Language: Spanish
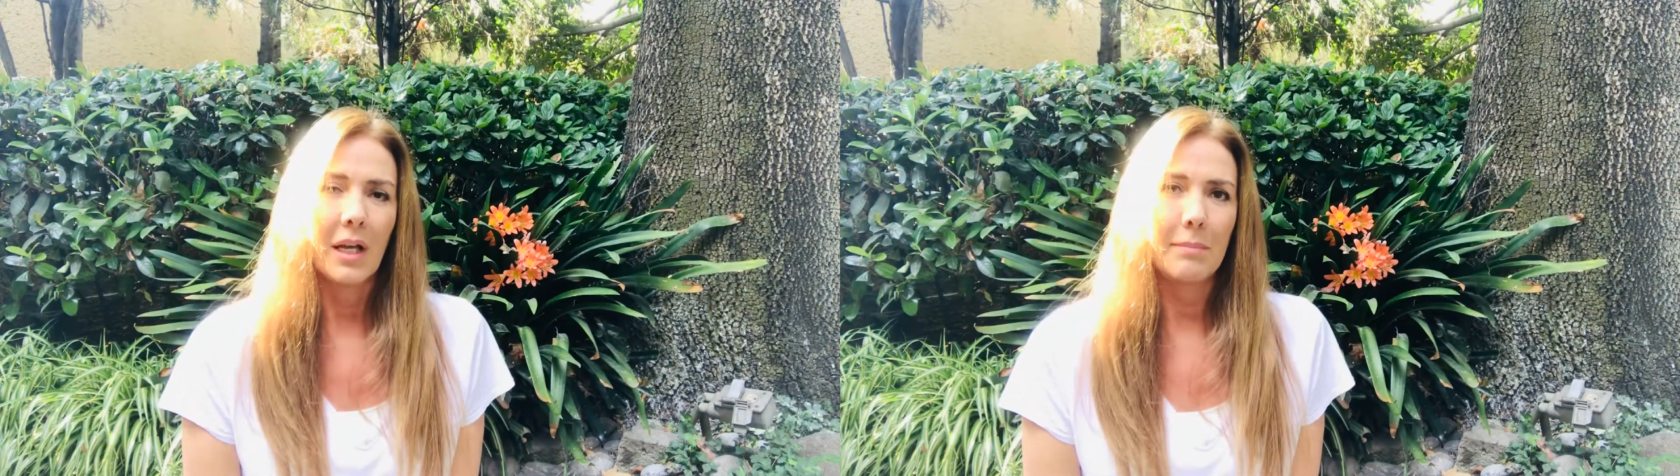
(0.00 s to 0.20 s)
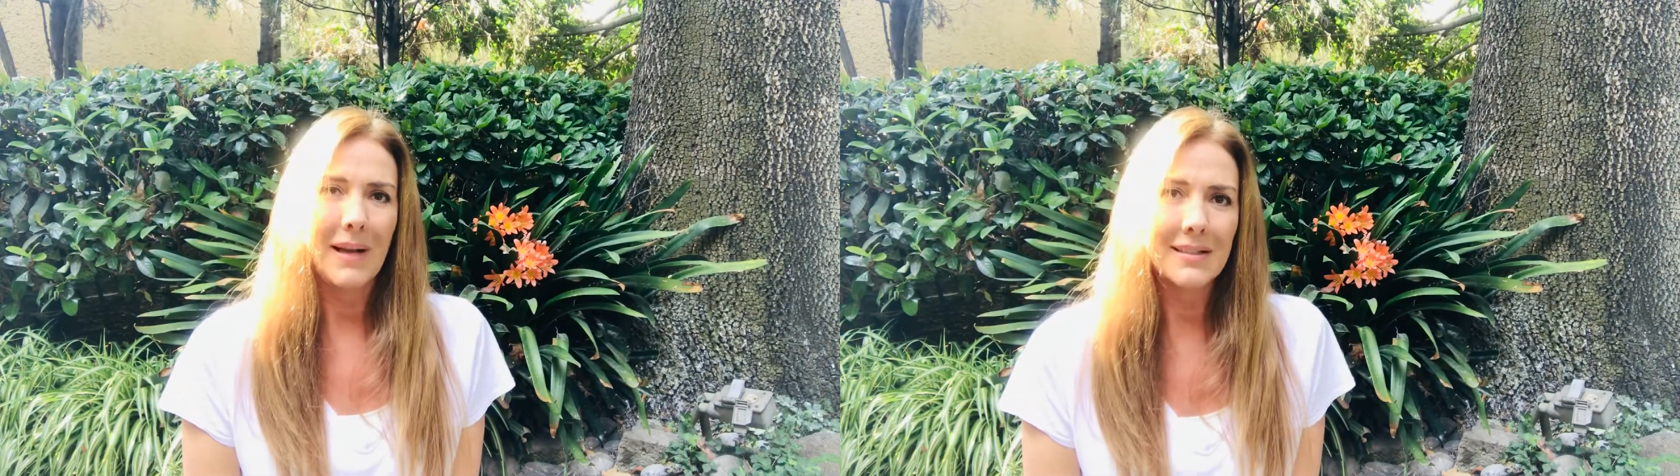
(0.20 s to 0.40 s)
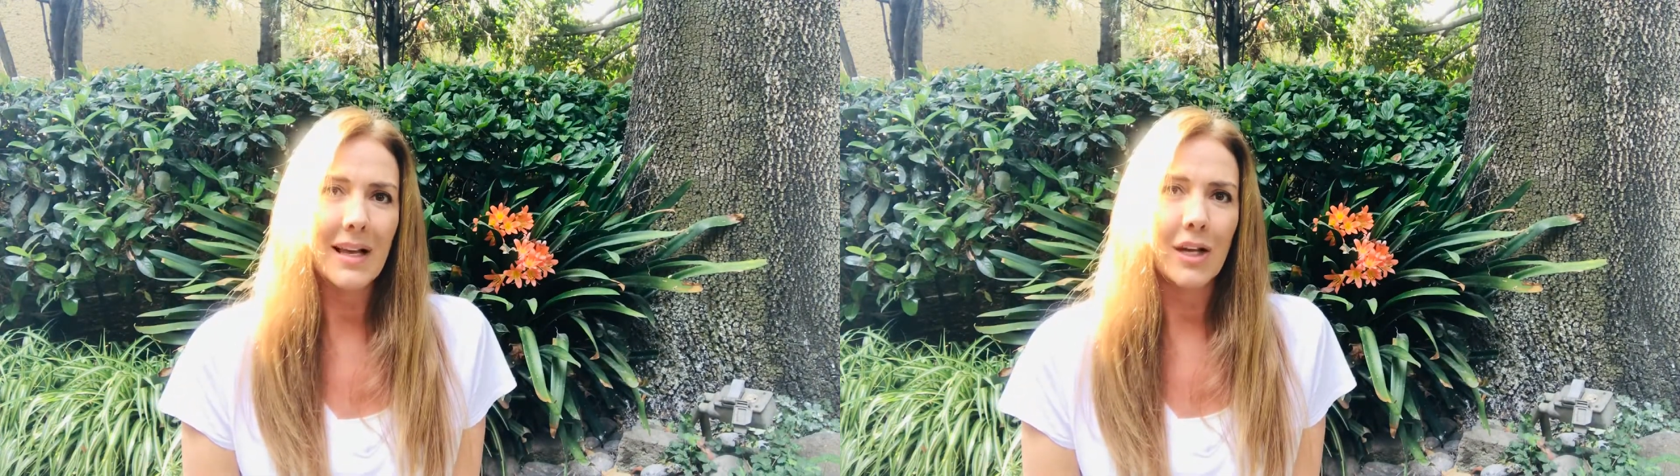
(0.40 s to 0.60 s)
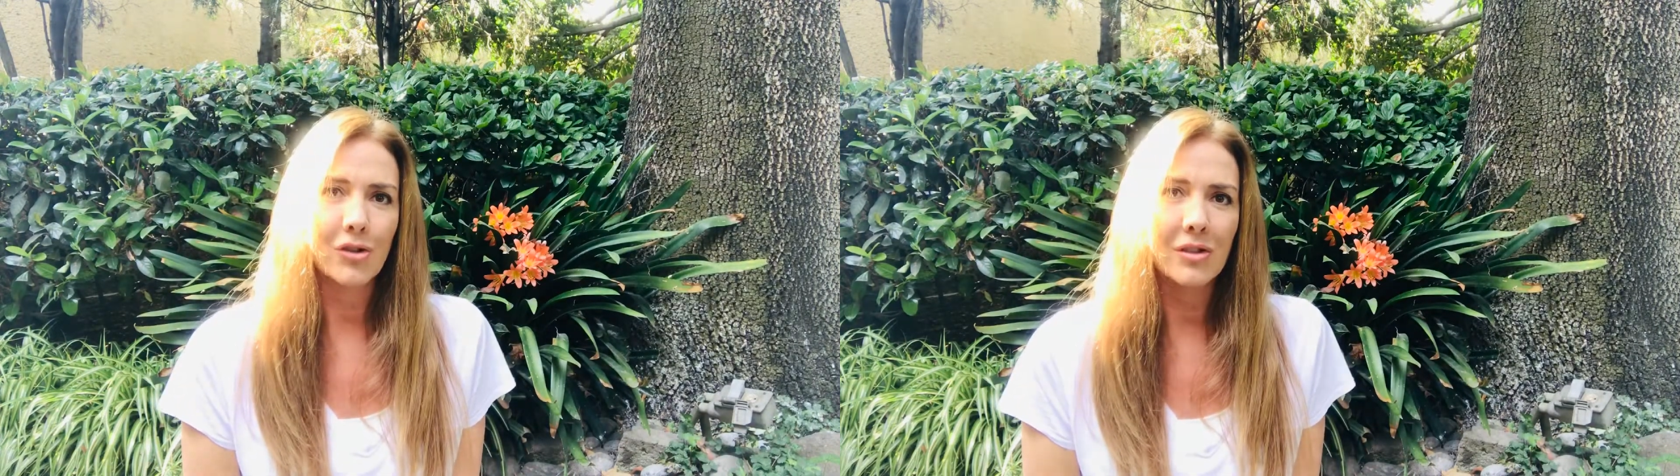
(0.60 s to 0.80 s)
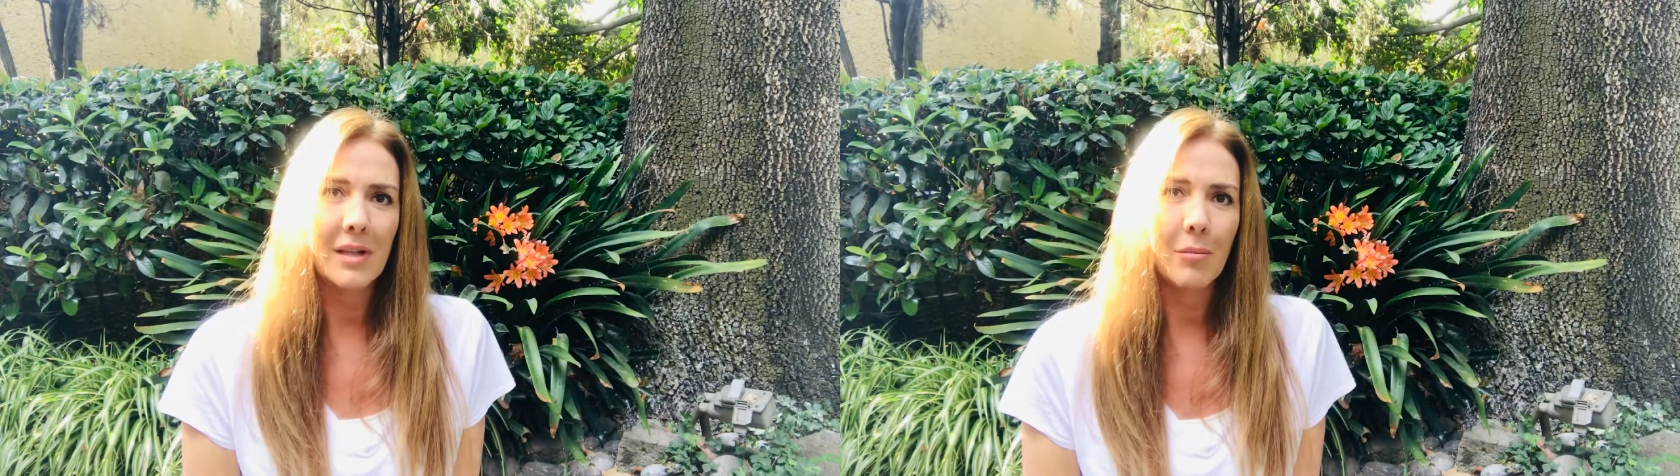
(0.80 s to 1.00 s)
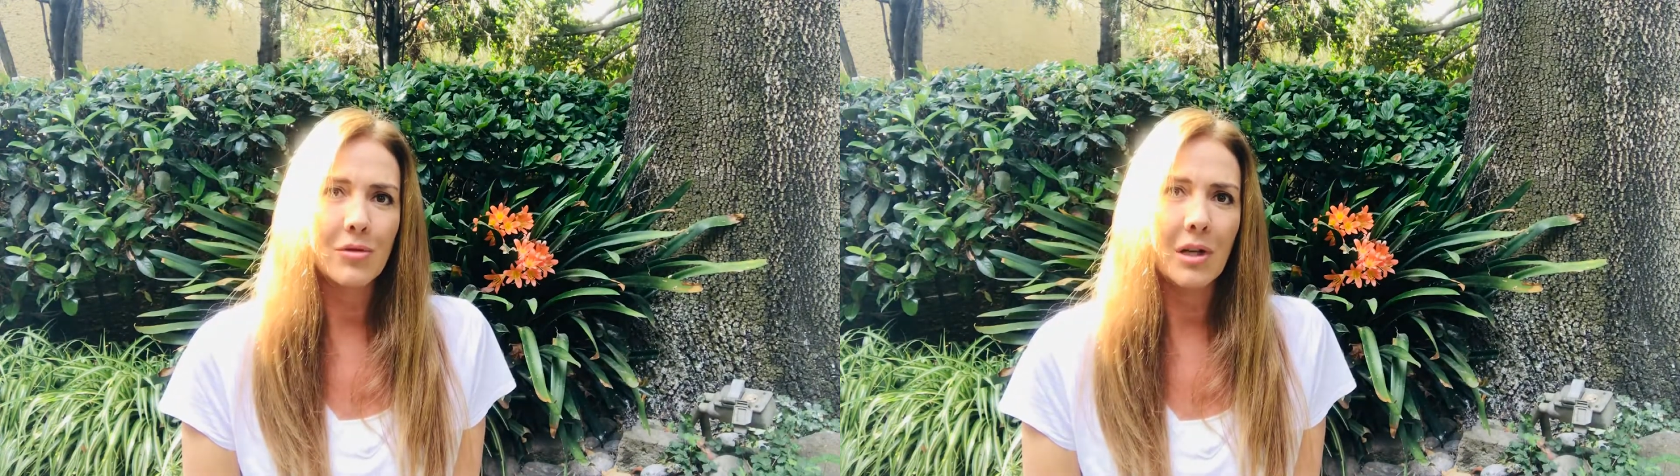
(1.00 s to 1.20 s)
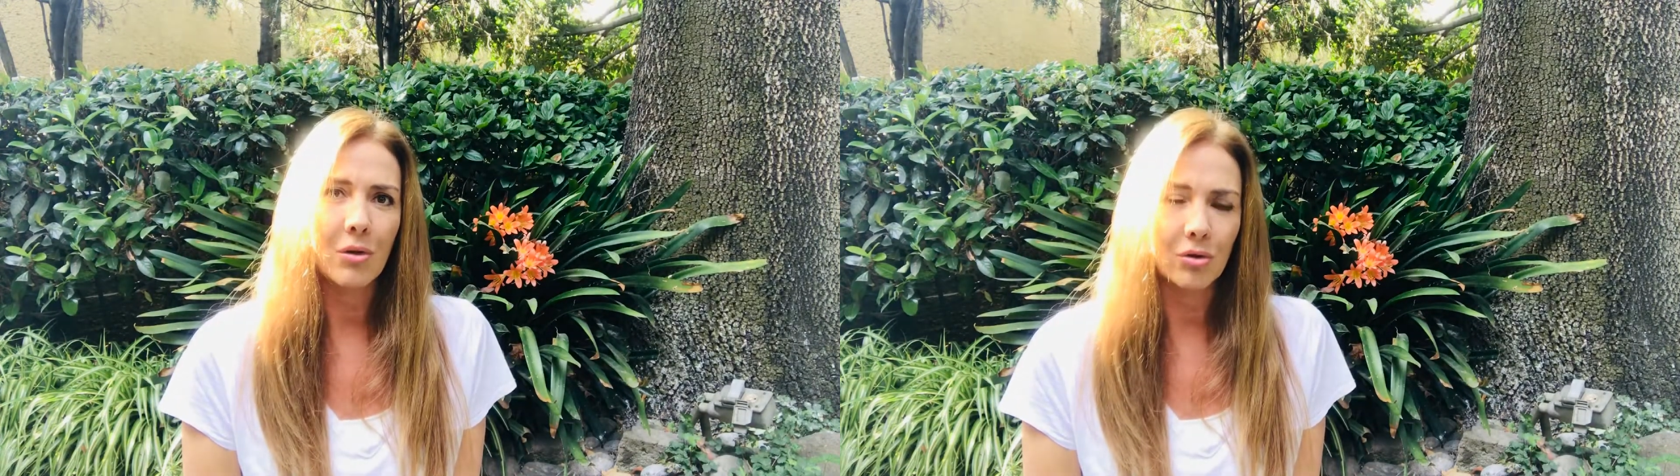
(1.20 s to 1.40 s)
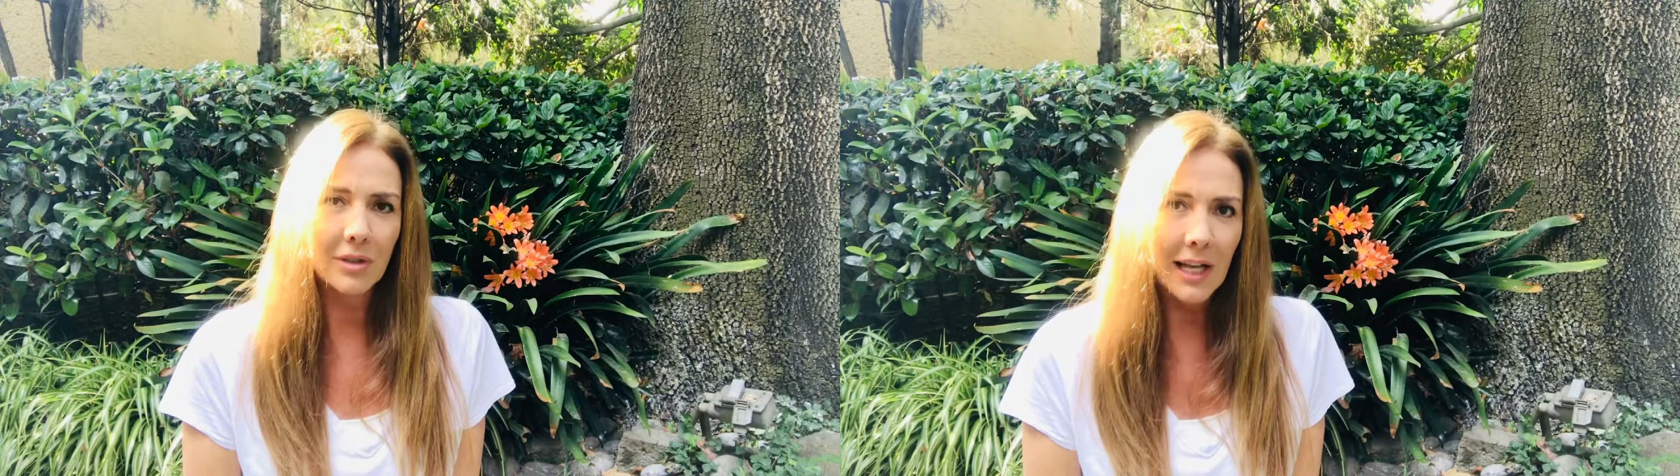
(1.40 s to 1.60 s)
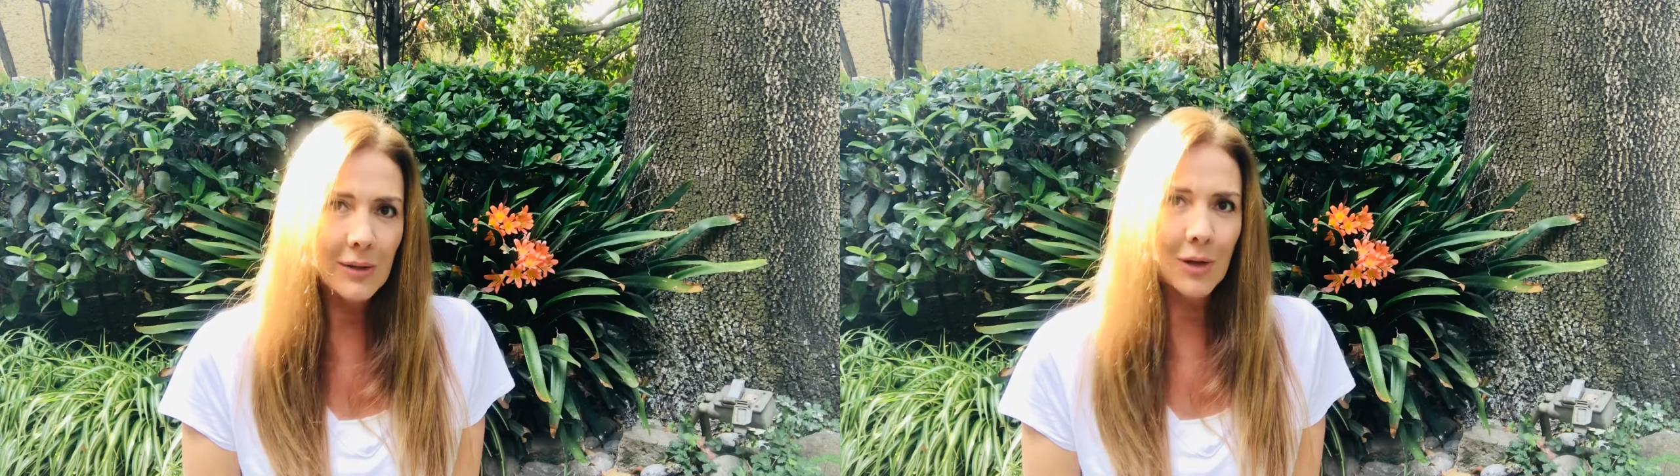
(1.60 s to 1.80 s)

Pasa que nos estamos encontrando